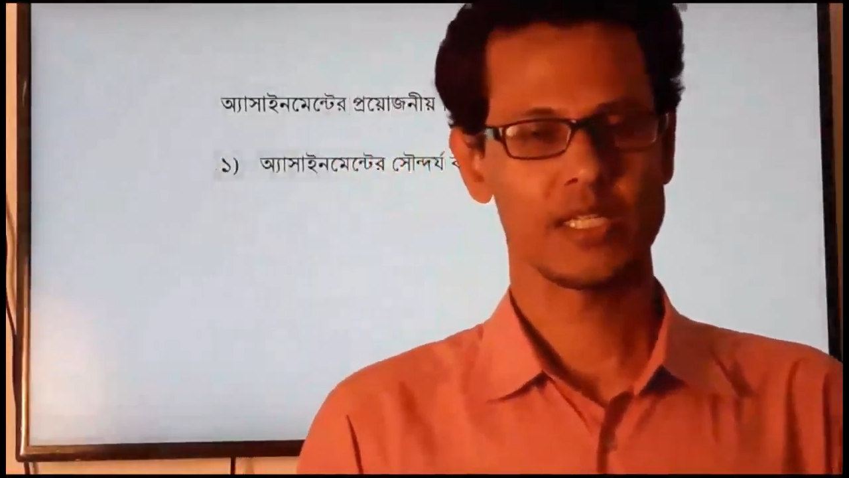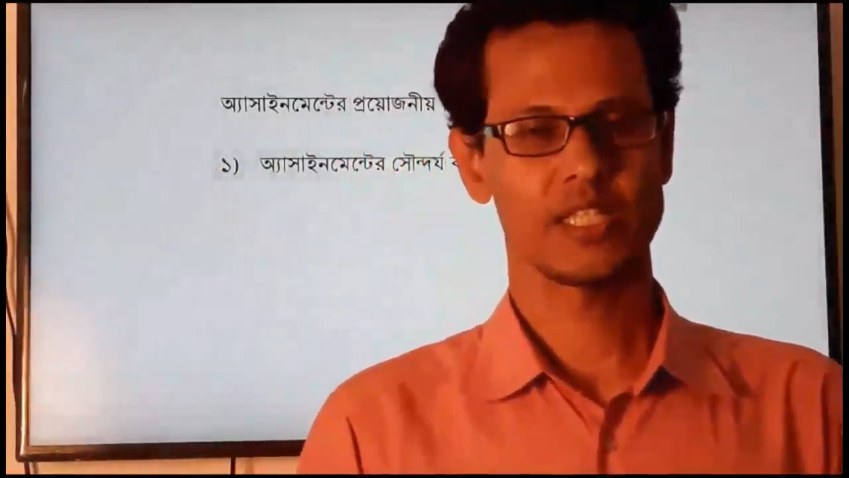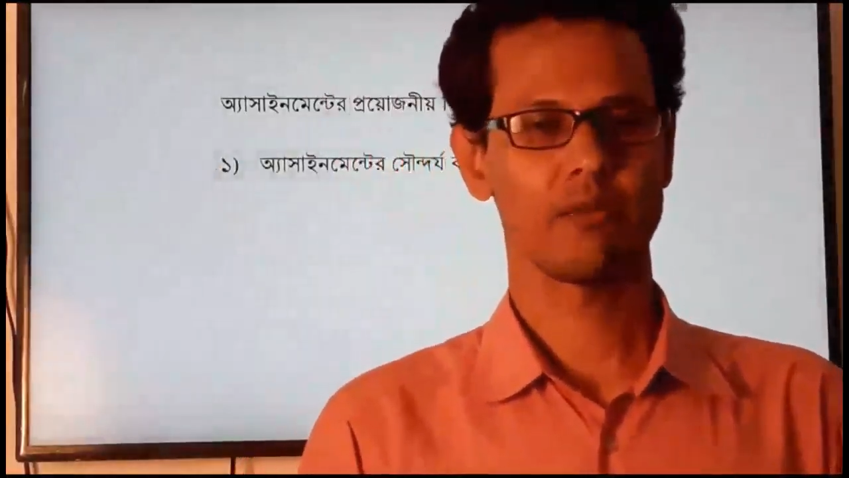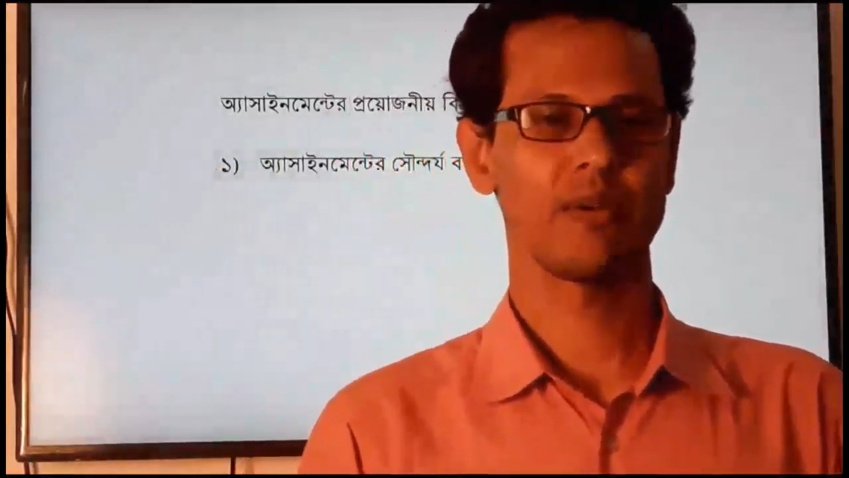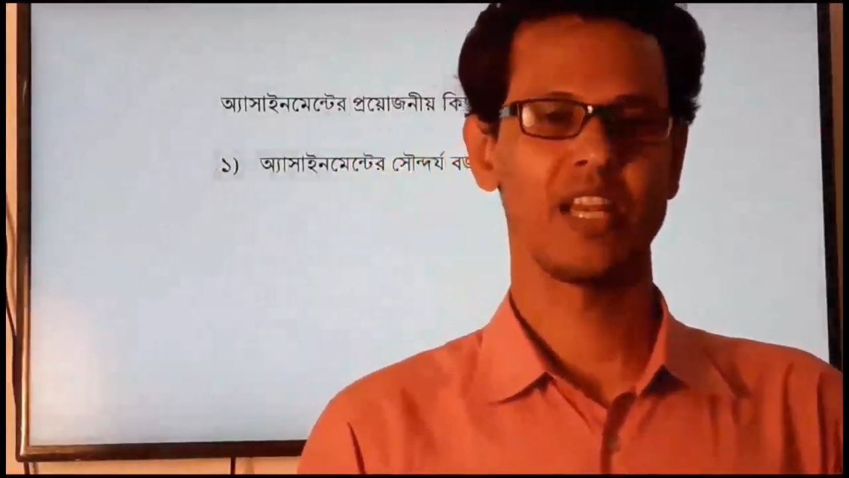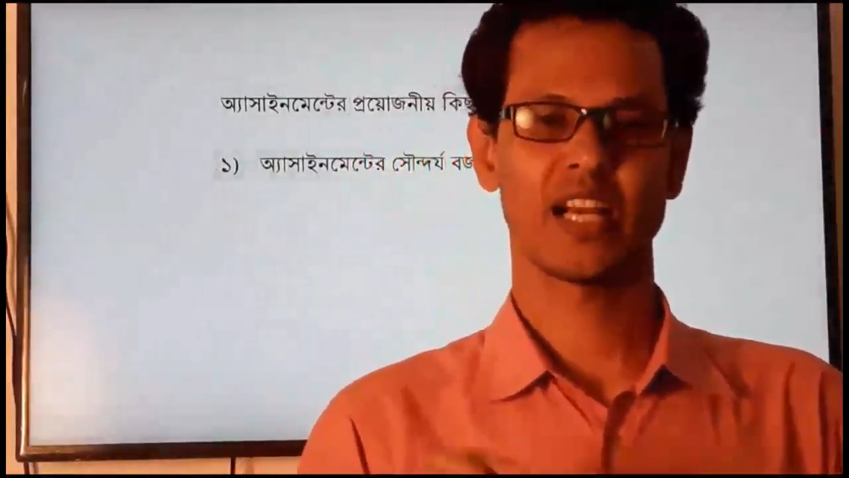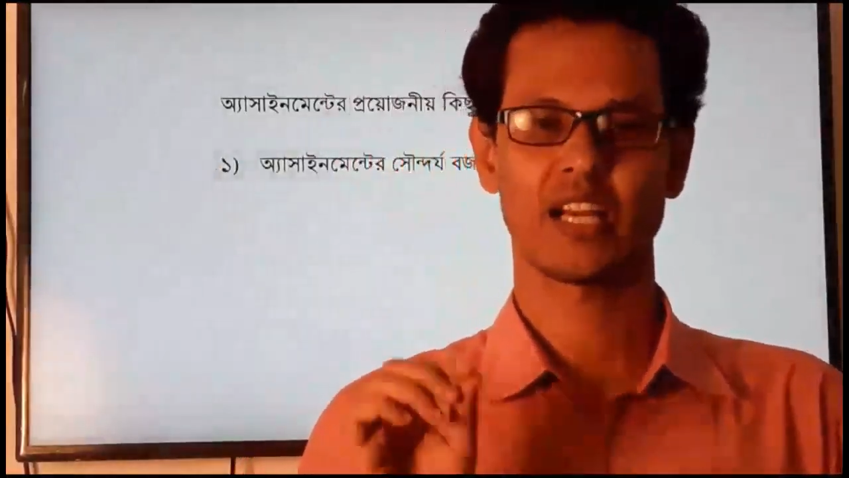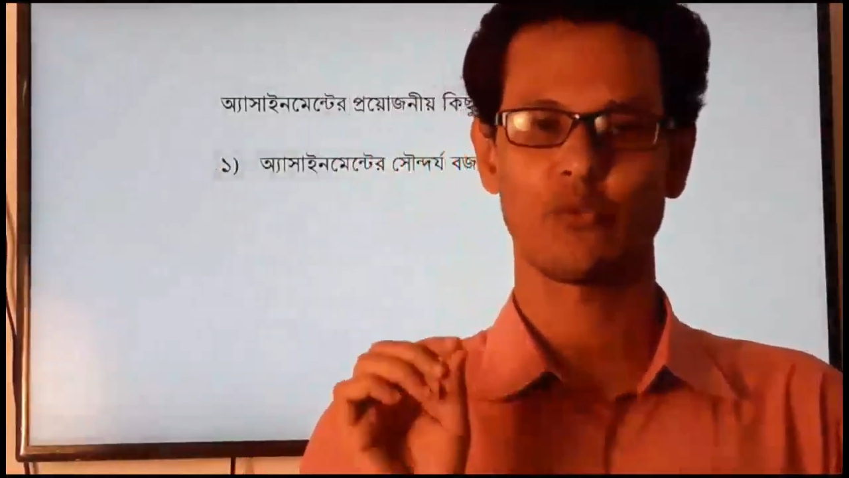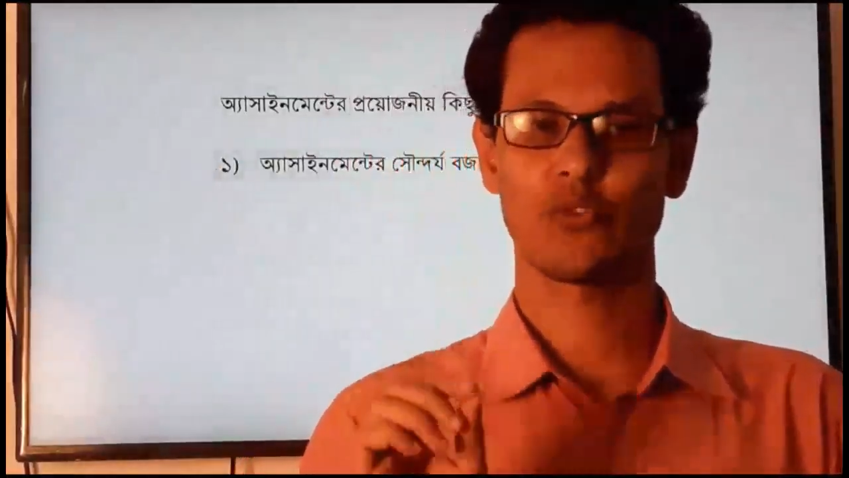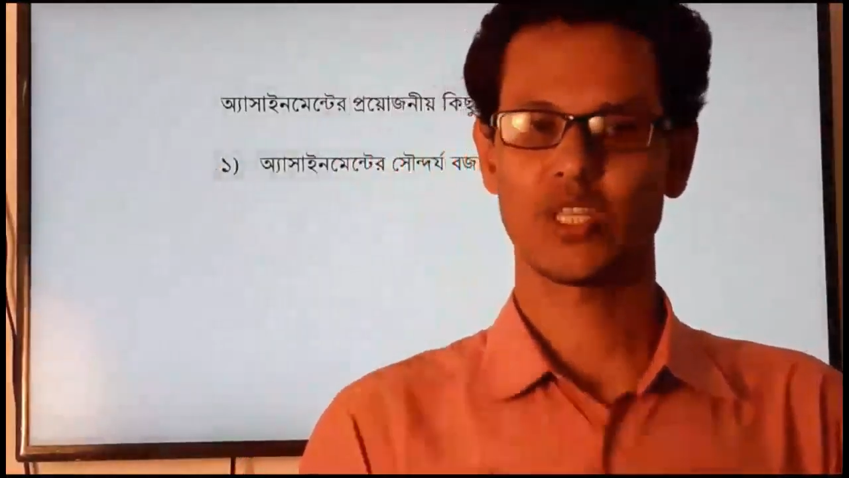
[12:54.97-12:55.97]
যেভাবে
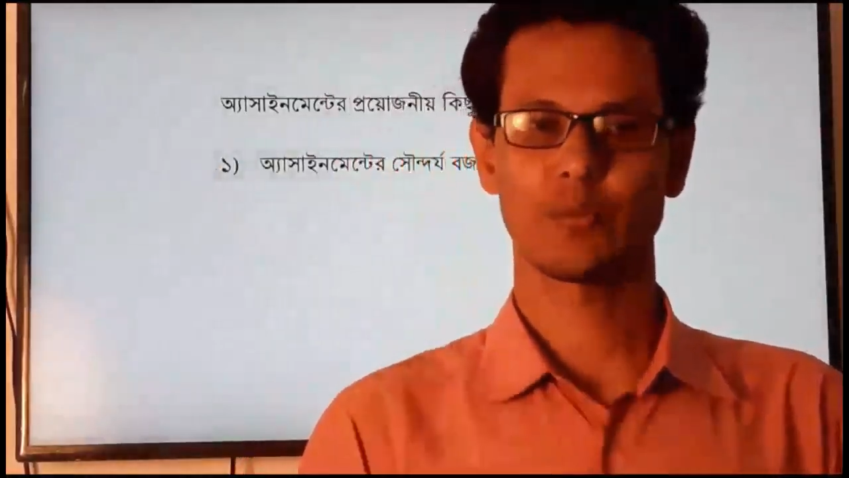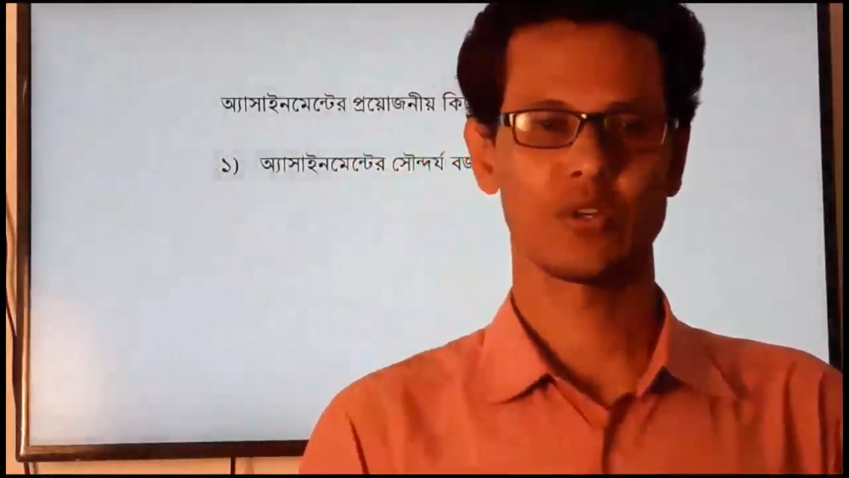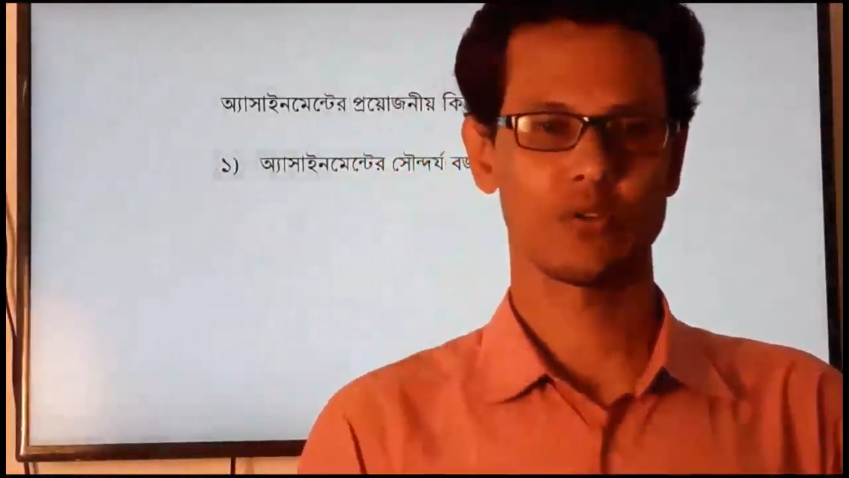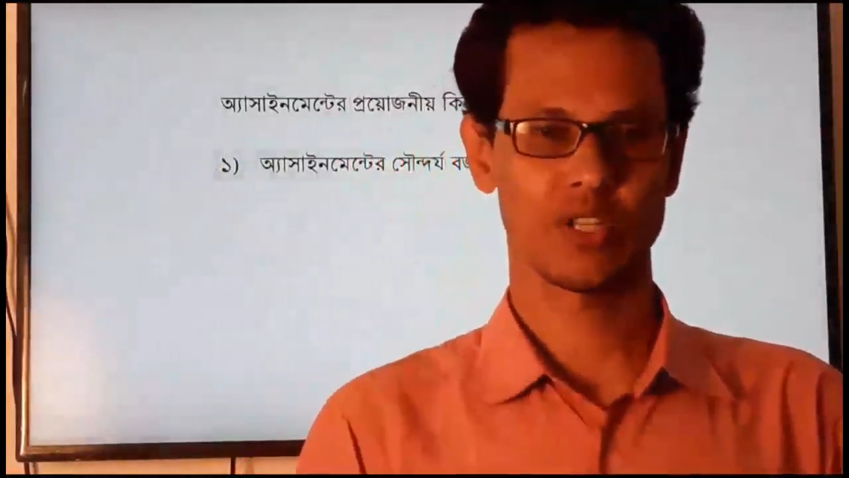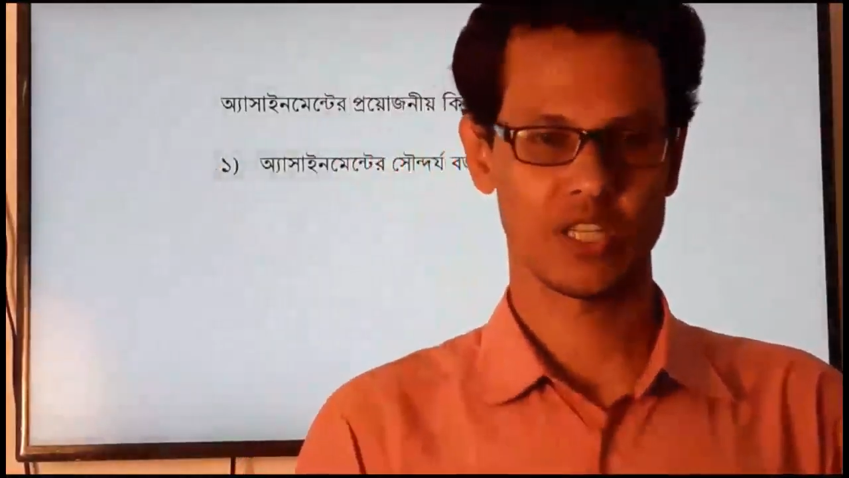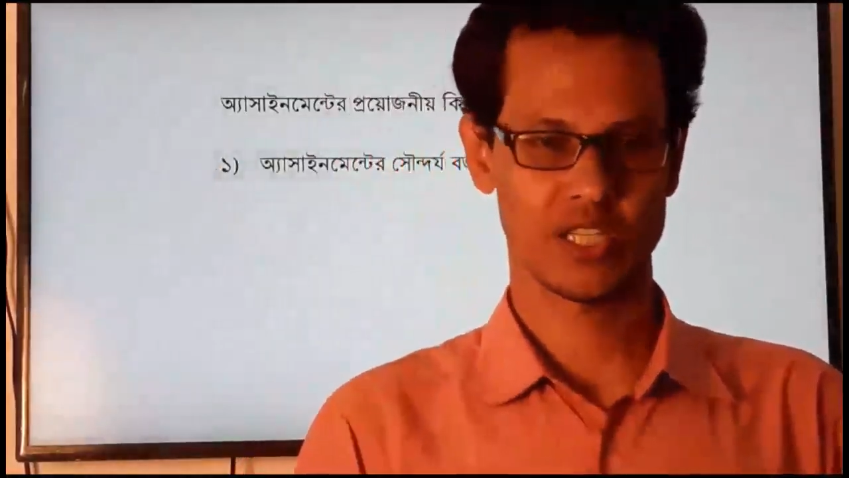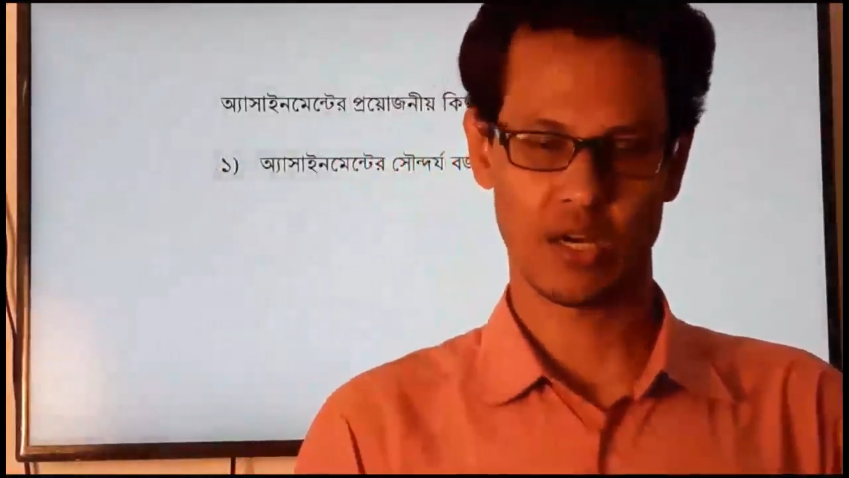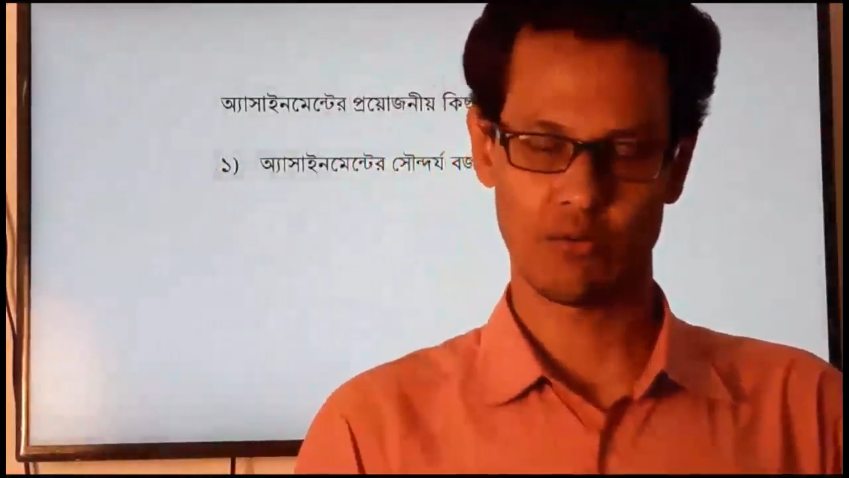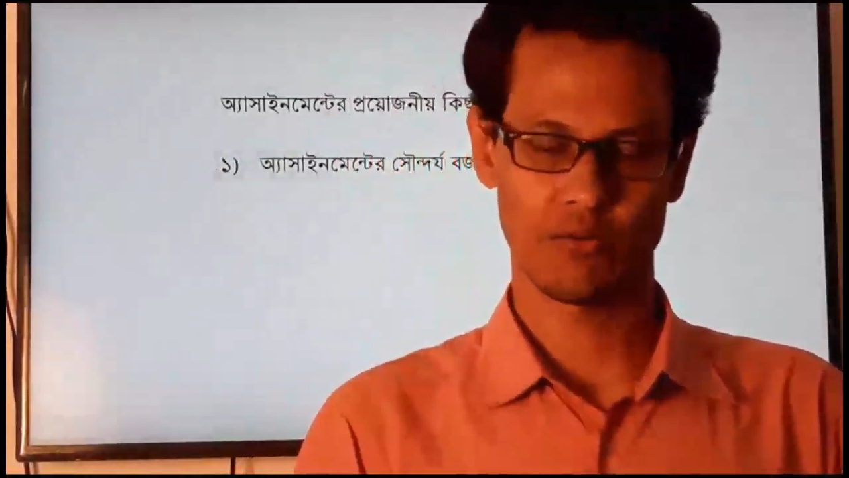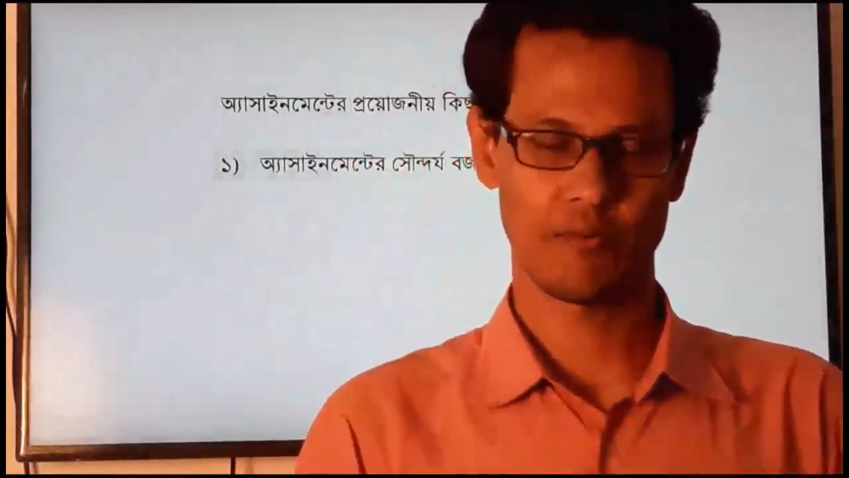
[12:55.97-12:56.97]
লেখাটা উপস্থাপন করতে চাও